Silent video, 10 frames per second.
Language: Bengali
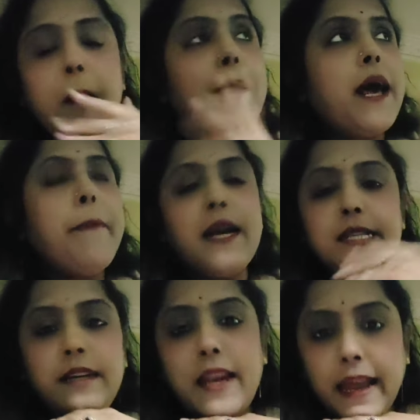পাড়ায় পাড়ায়
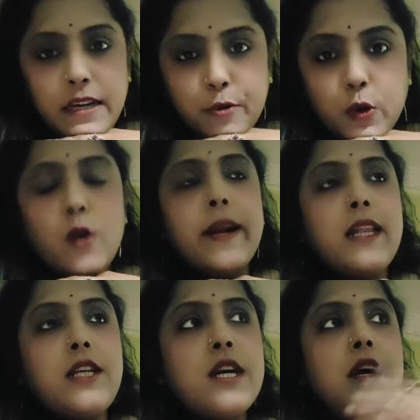স্যাটিনে নাইটি পরে ঘুরে
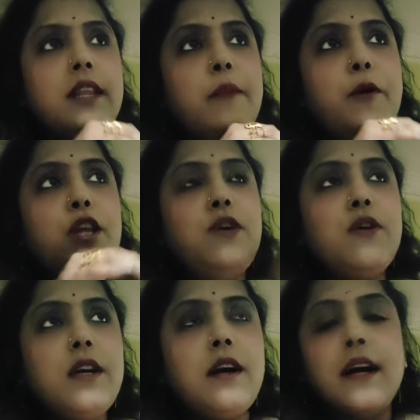বেড়াতিস তারপরে তুই
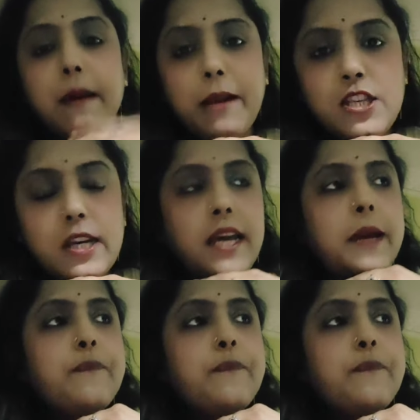ওই কেবেলের ছেলে